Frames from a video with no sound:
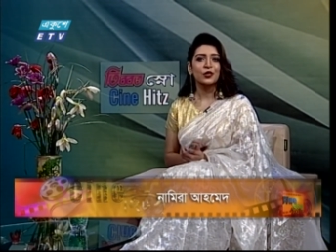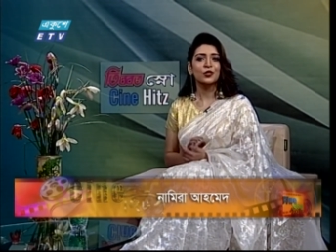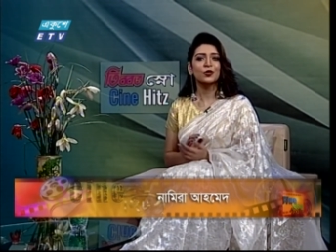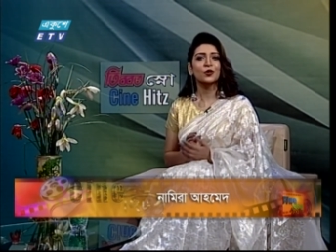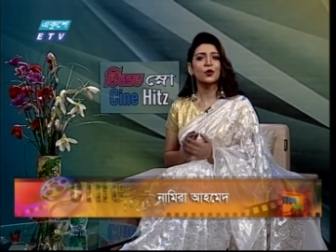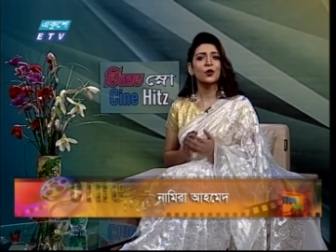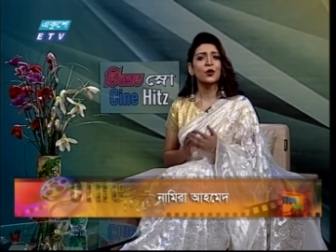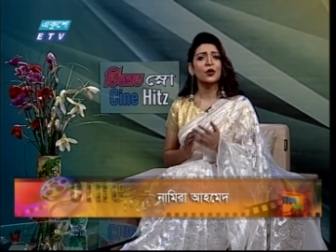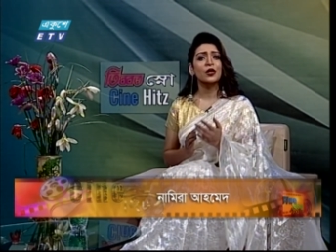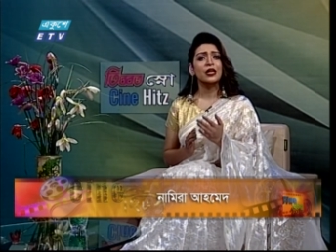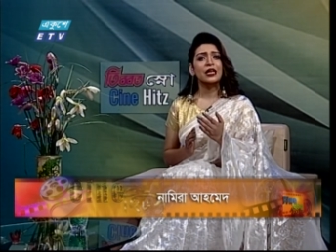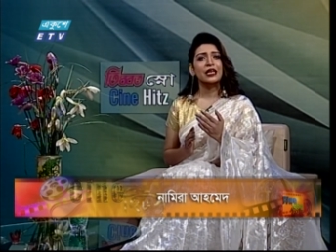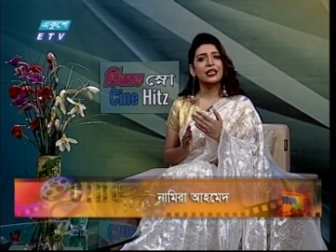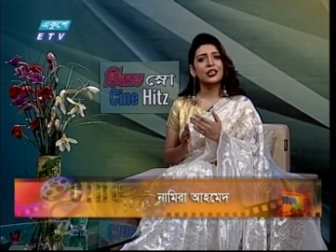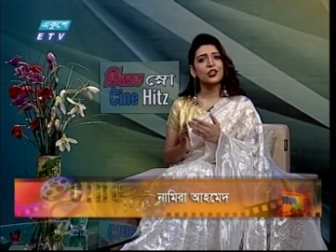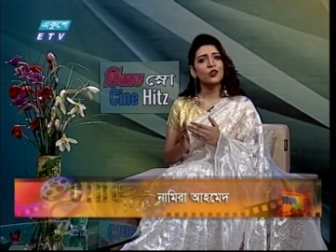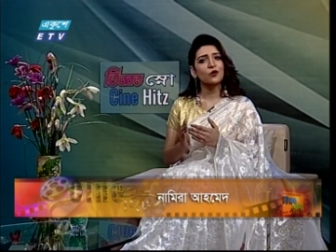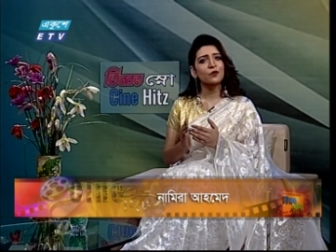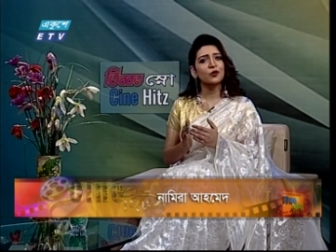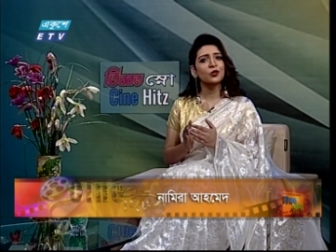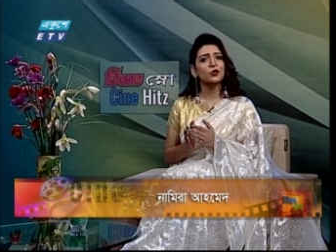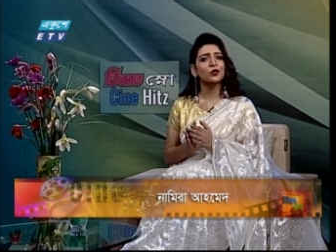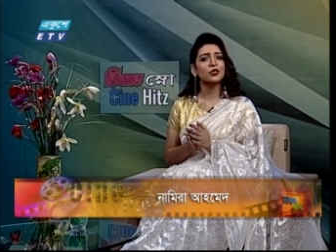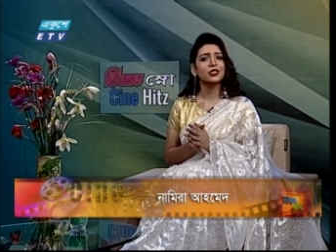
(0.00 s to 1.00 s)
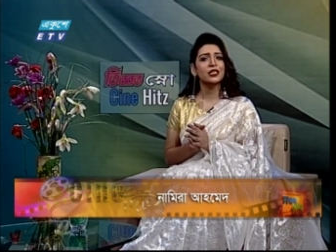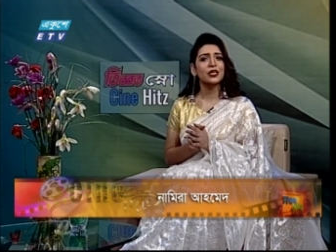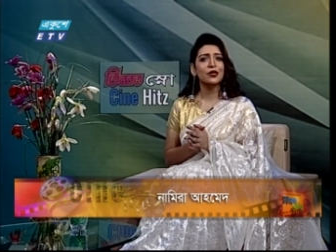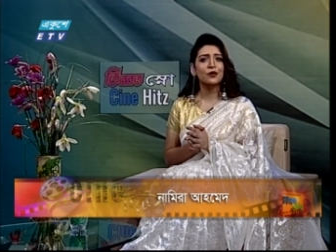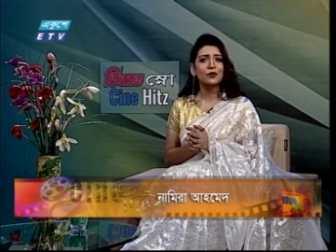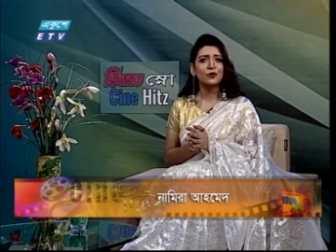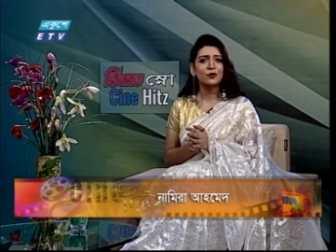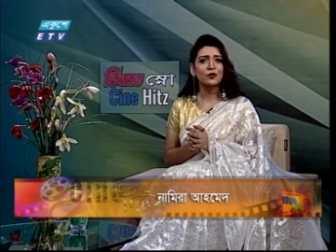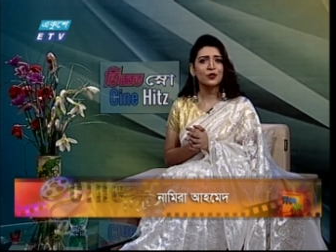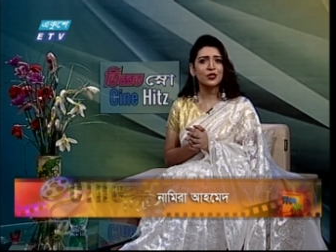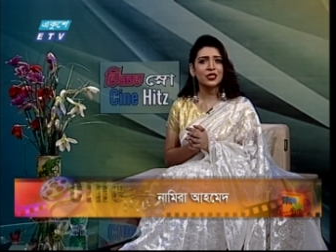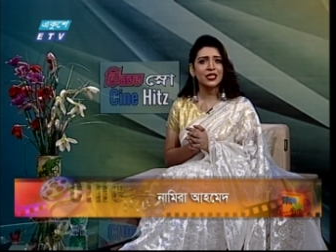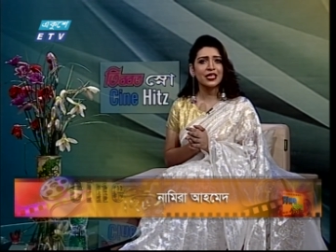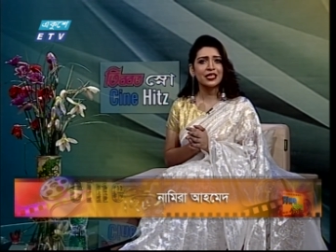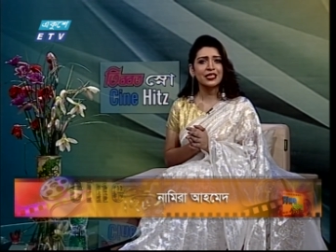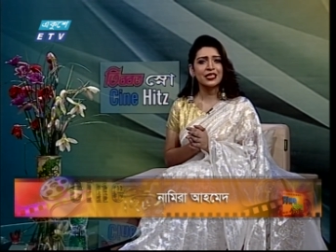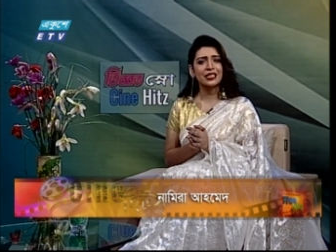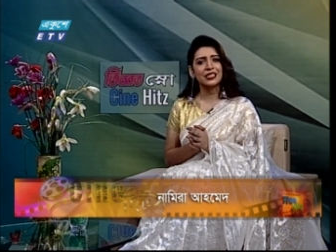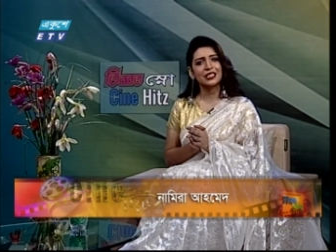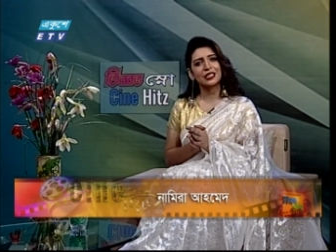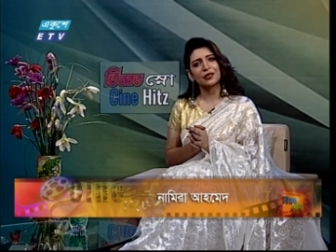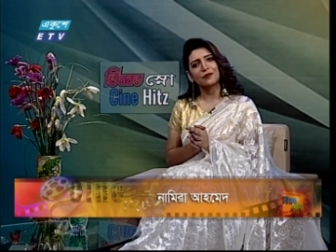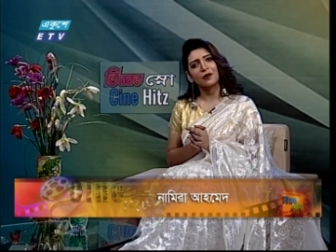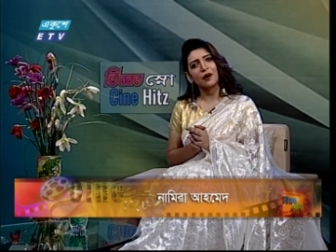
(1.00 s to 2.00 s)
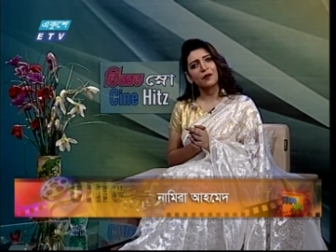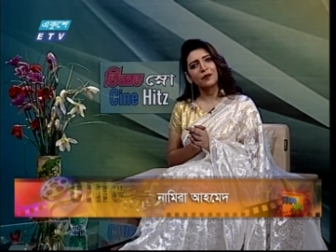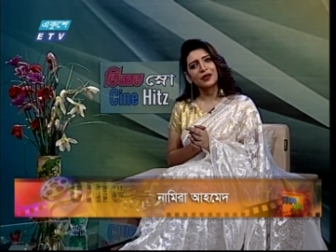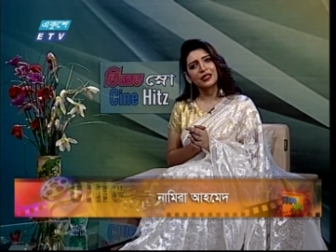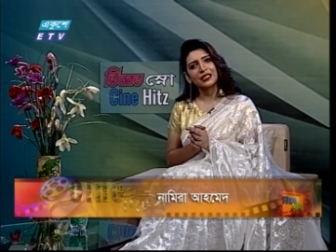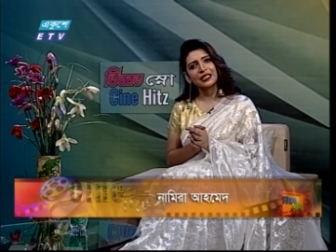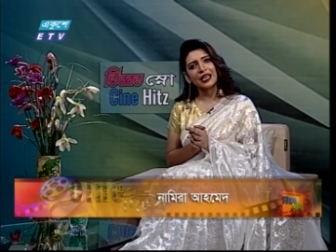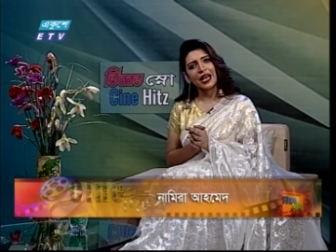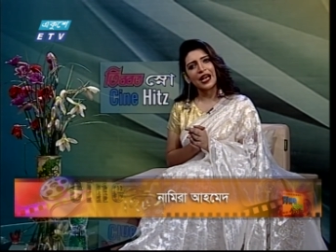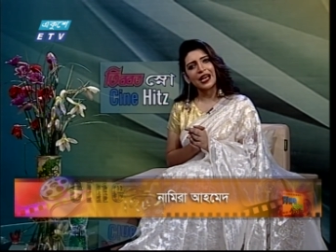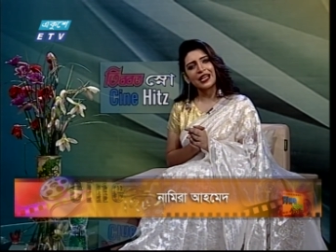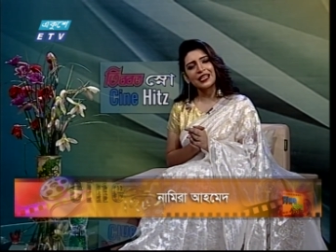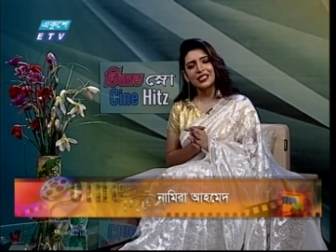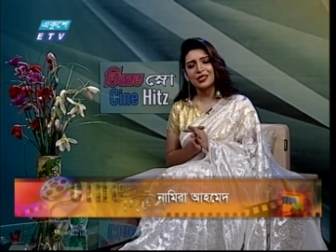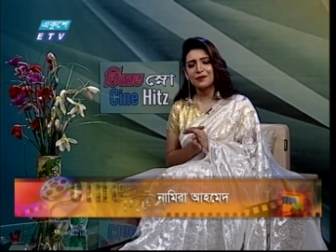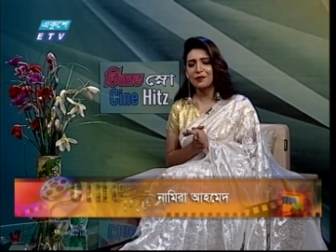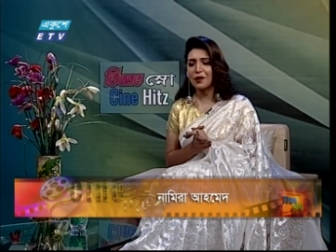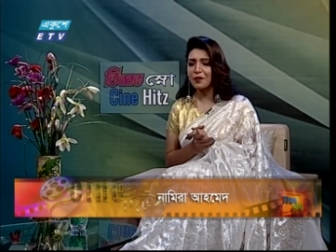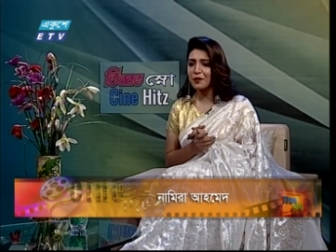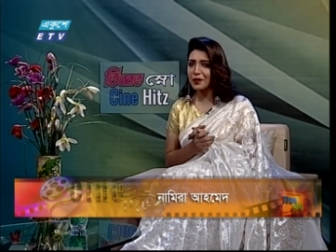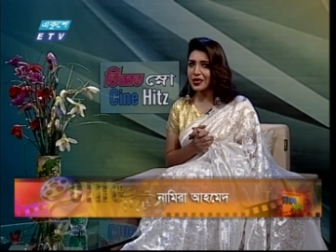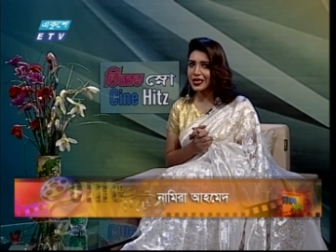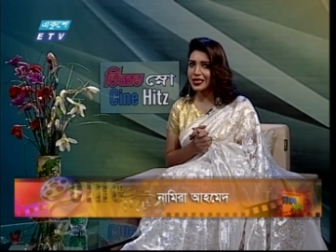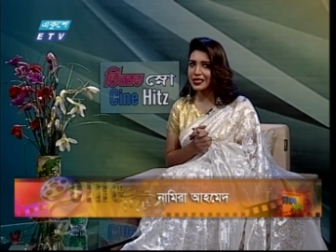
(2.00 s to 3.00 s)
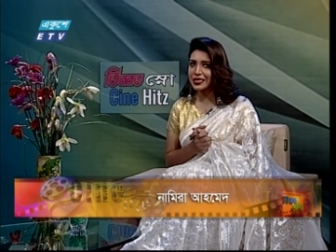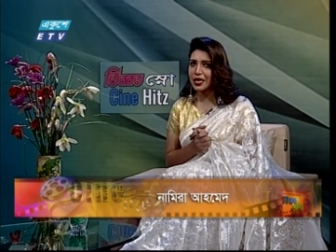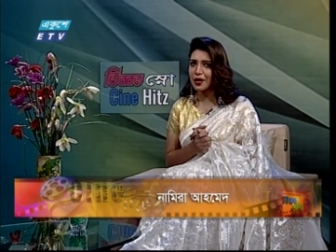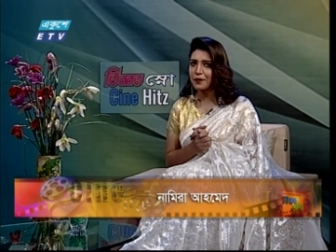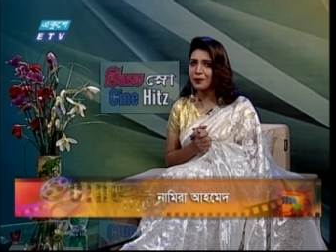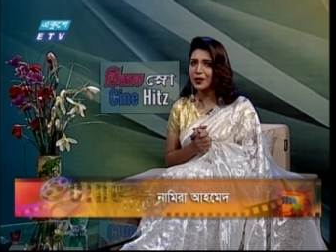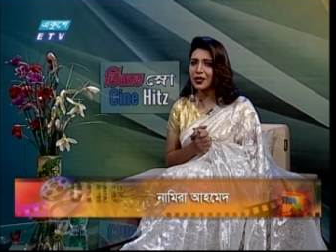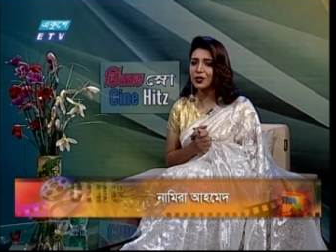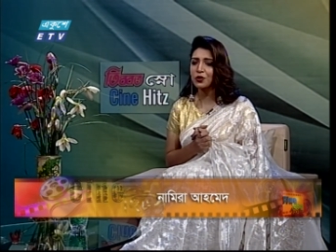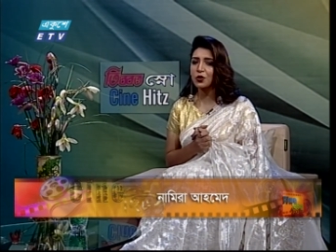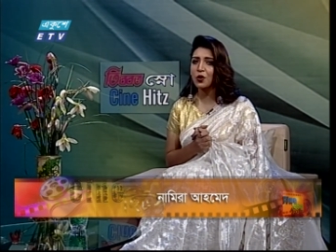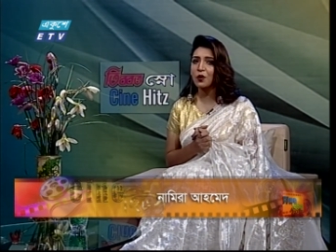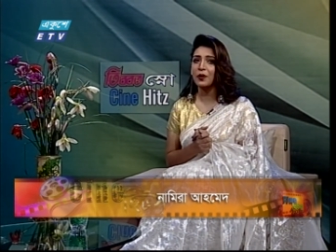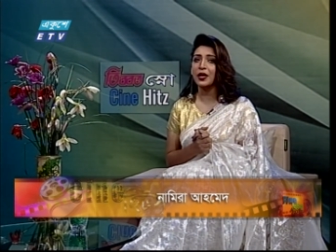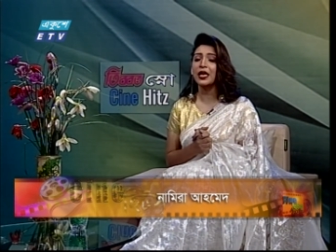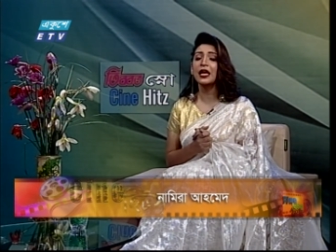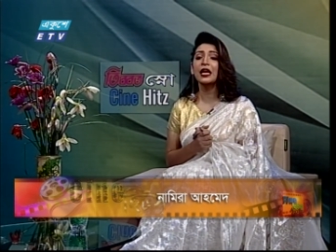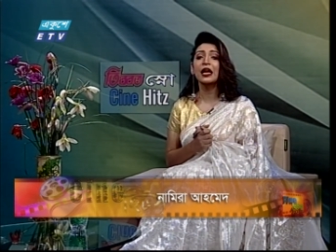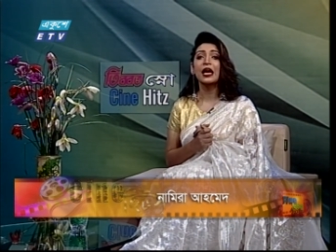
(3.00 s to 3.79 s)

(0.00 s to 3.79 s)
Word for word: সো নিয়মিত যে অনুষ্ঠানটি যেভাবে যায় সেভাবেই যাবে তবে